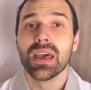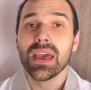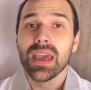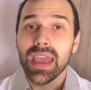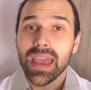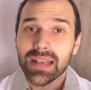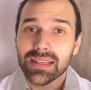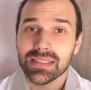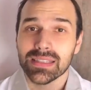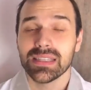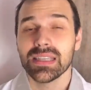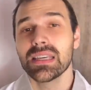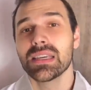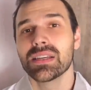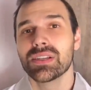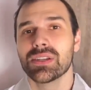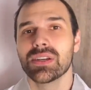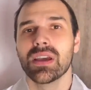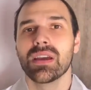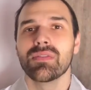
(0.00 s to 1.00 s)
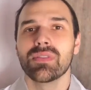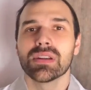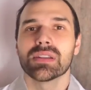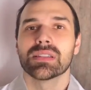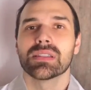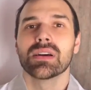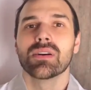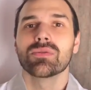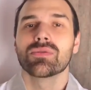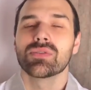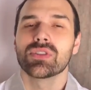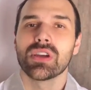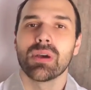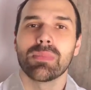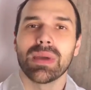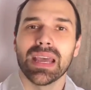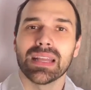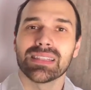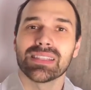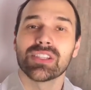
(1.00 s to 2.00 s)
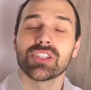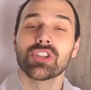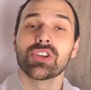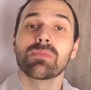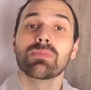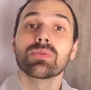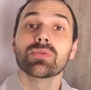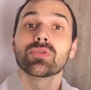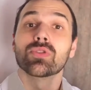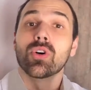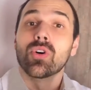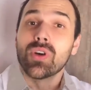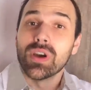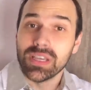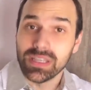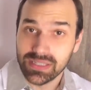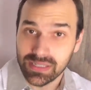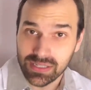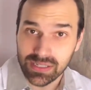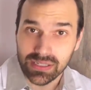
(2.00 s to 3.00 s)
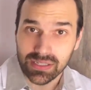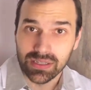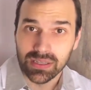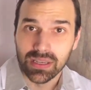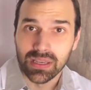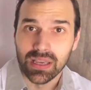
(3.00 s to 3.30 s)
Existe reversão do diabetes tipo 2.